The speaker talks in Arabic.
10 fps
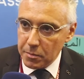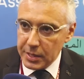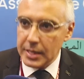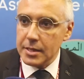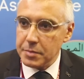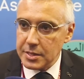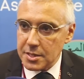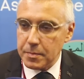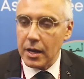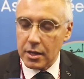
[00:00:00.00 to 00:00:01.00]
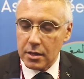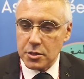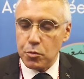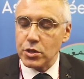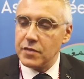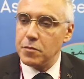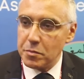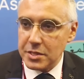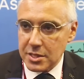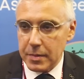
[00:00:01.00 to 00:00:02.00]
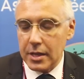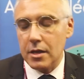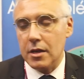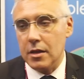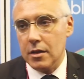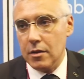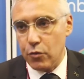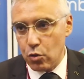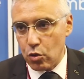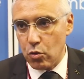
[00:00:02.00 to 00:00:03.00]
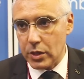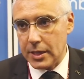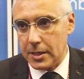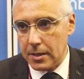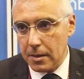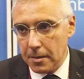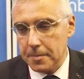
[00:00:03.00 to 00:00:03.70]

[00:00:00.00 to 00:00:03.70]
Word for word: بالنسبه آه، سبورتيفمون بالنسبه للفروق الوطنيه